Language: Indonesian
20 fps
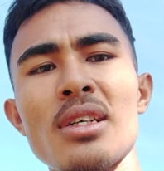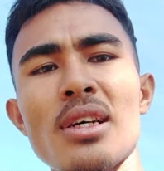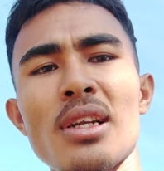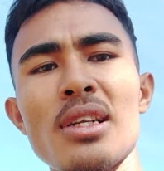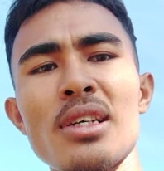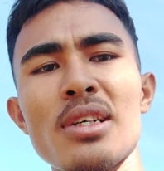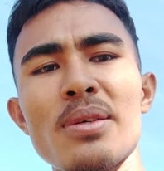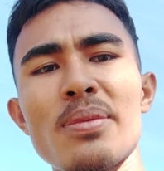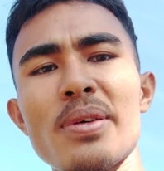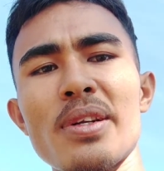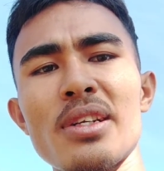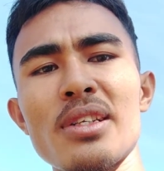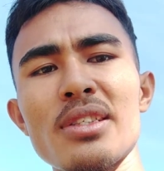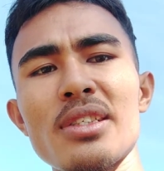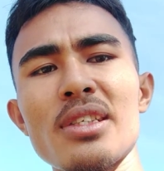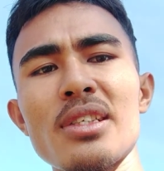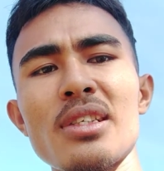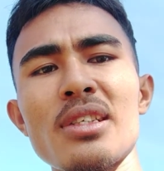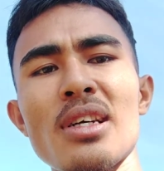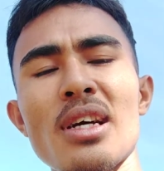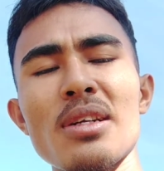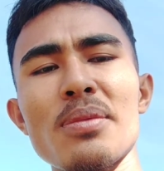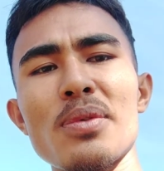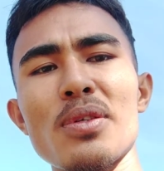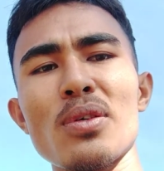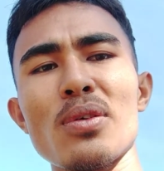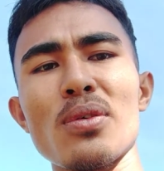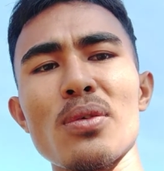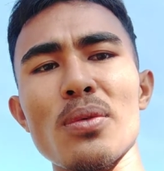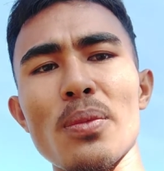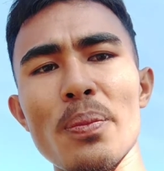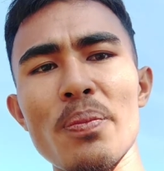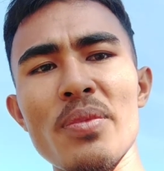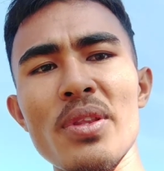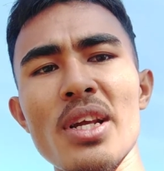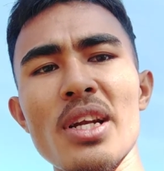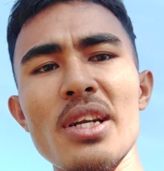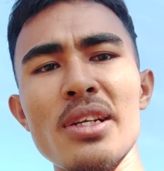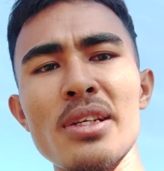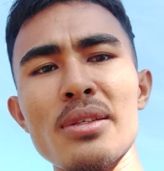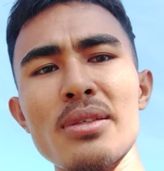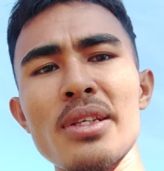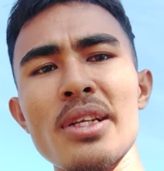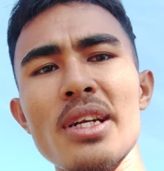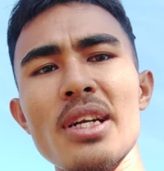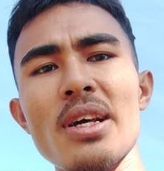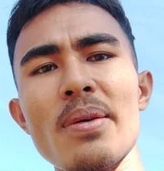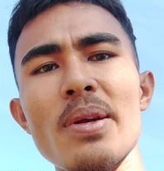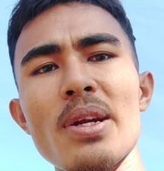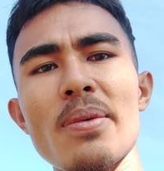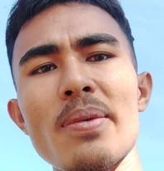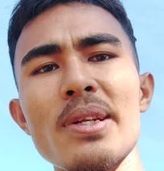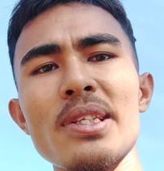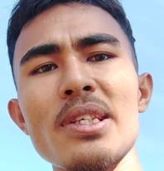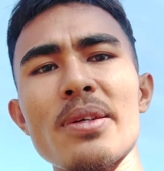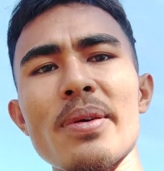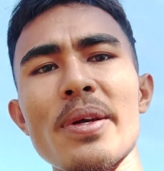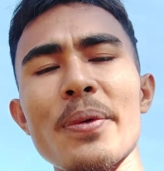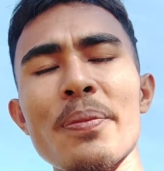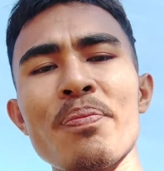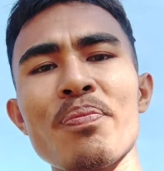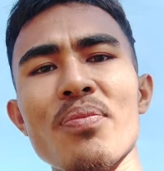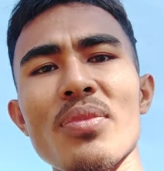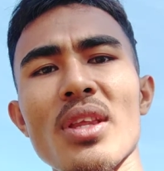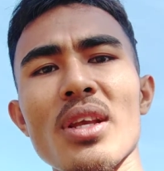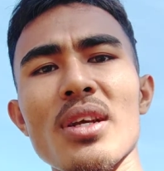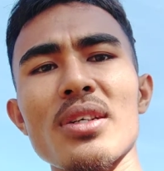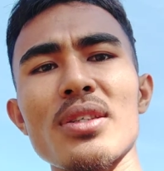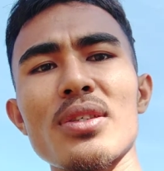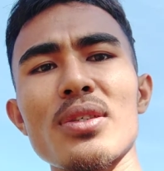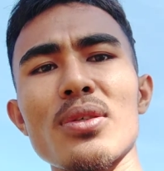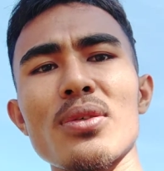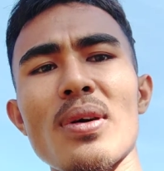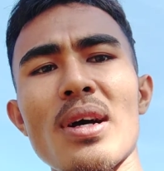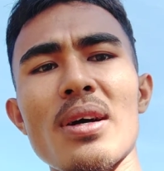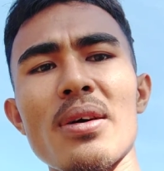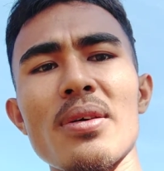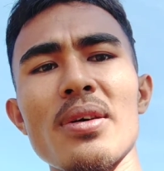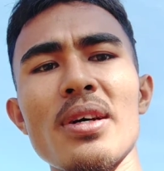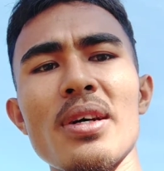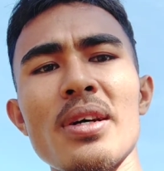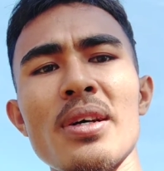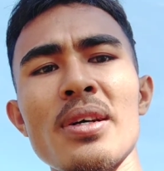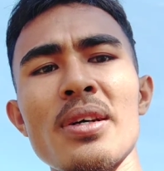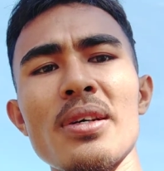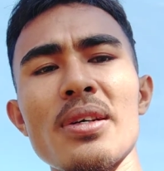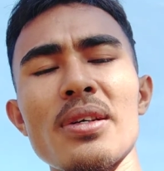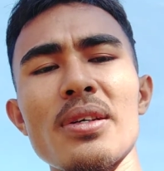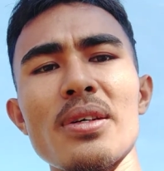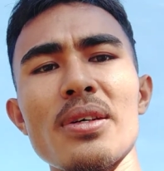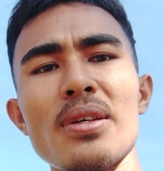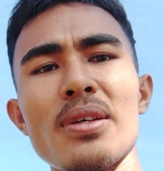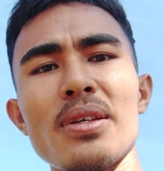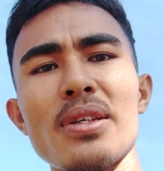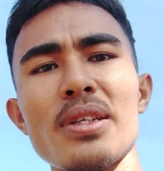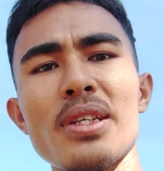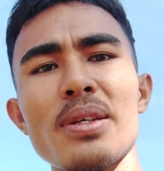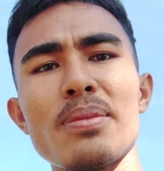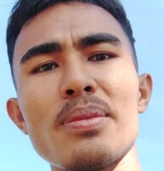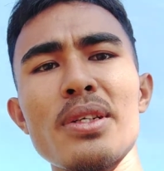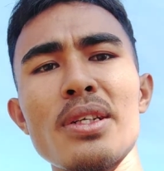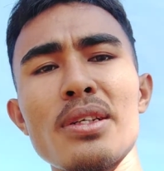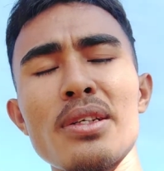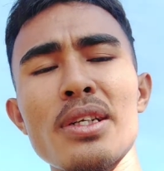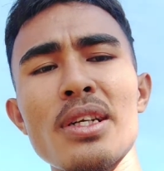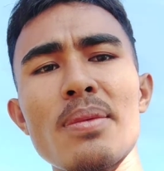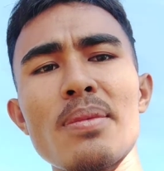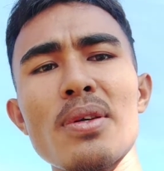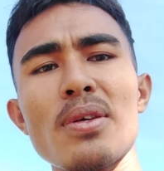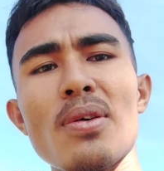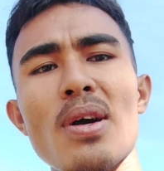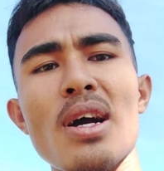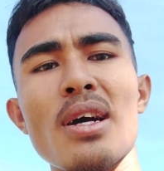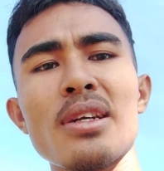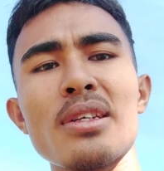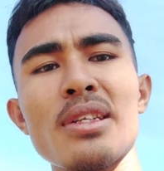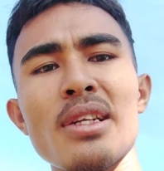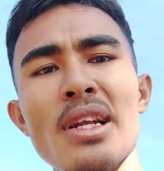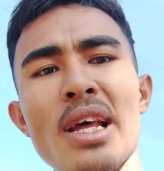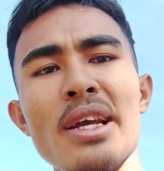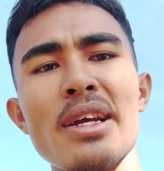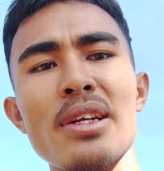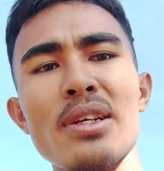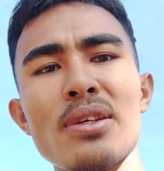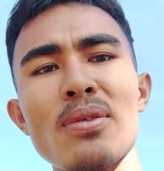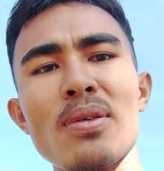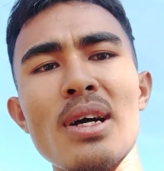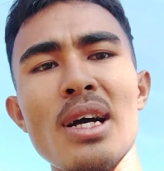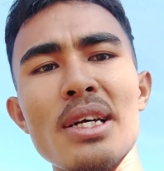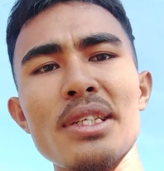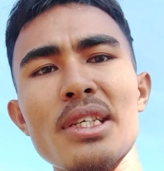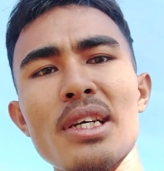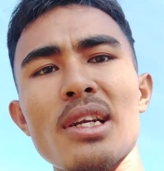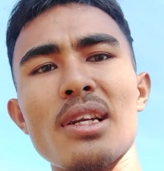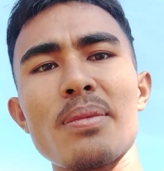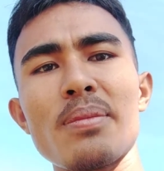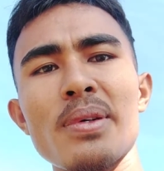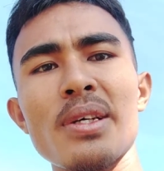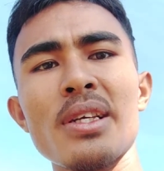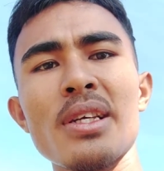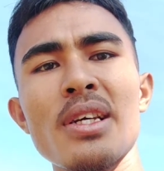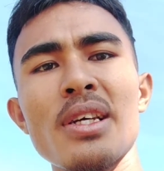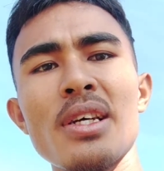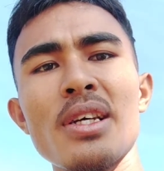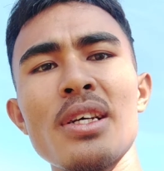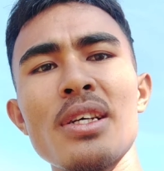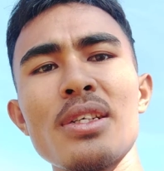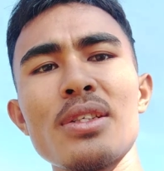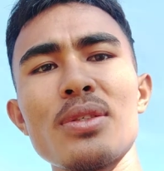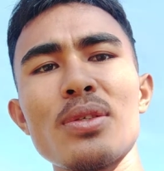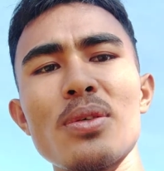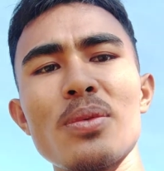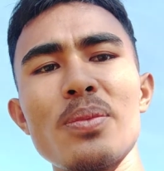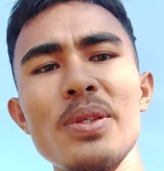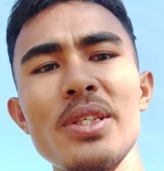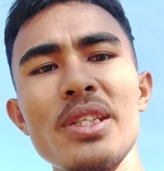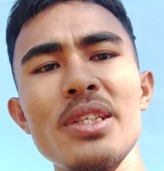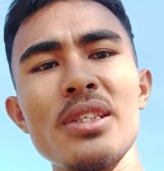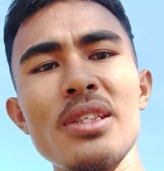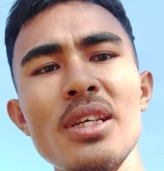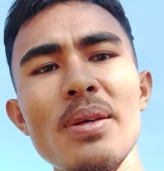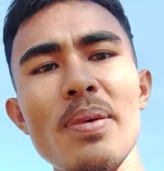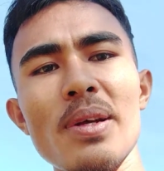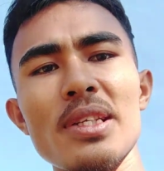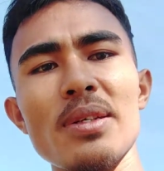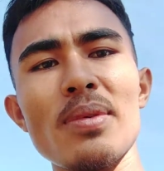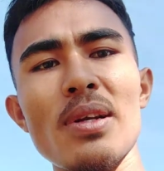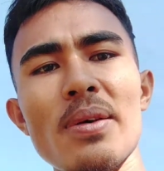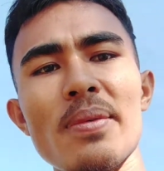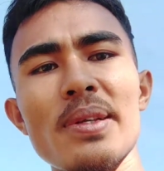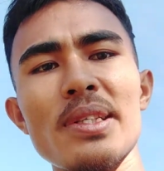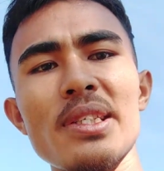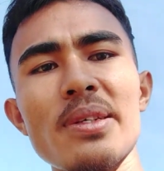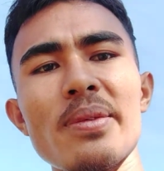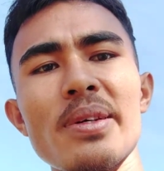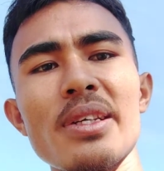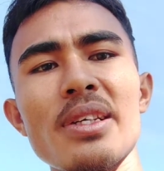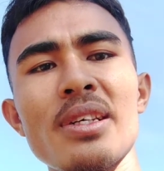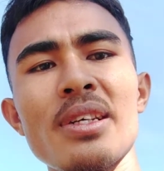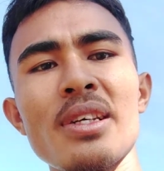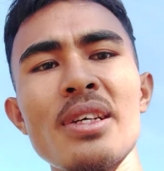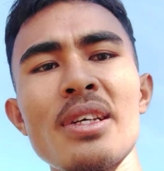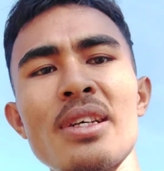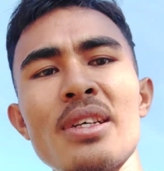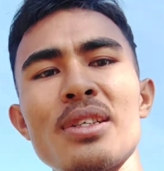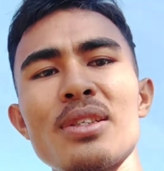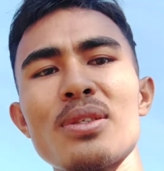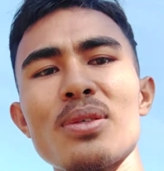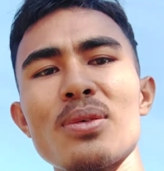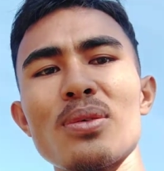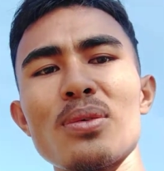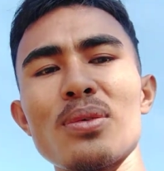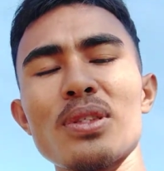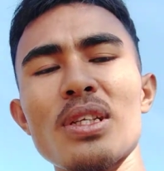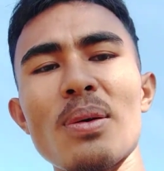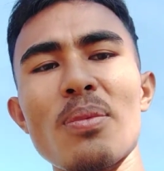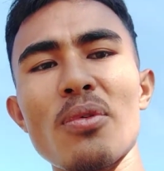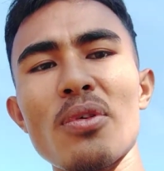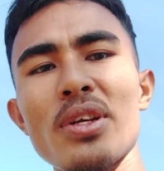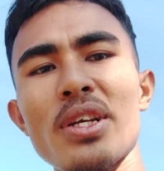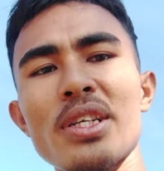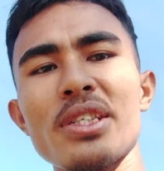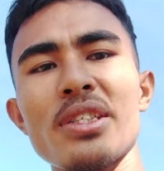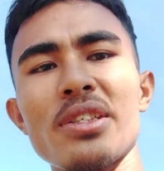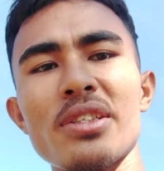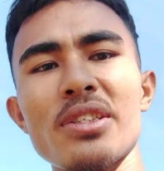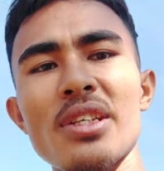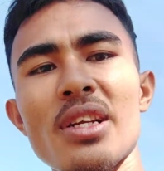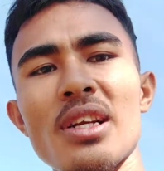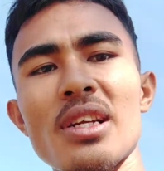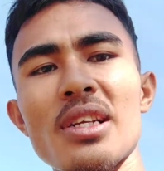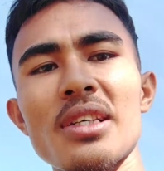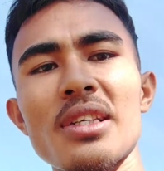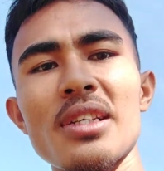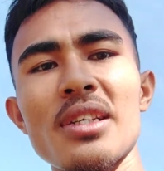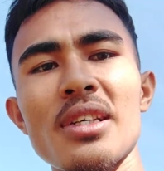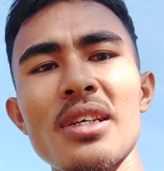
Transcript: logo perenung sih, ang ini video ku ni nanti apa apa aja So nanti nanti mungkin kau ang naikin kau ang asal kalian boy. So begini lah, pasal boleh aja boy. So sabun ini jenis nalar.